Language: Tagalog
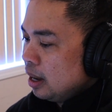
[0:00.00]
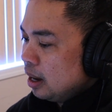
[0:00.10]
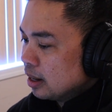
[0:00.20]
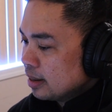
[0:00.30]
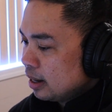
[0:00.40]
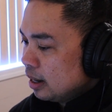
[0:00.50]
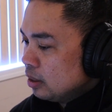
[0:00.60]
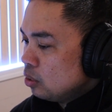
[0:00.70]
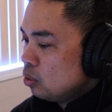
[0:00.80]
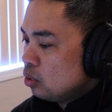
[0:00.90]
ang
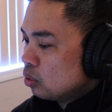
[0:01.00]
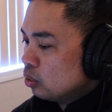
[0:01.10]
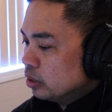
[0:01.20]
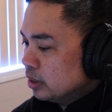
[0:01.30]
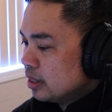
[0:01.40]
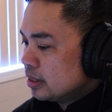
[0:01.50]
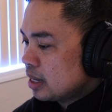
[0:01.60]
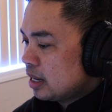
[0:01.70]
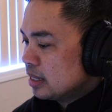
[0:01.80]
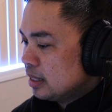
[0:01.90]
nakalulugod
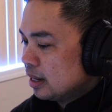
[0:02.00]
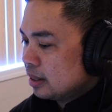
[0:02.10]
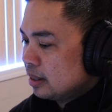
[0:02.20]
sa kanya.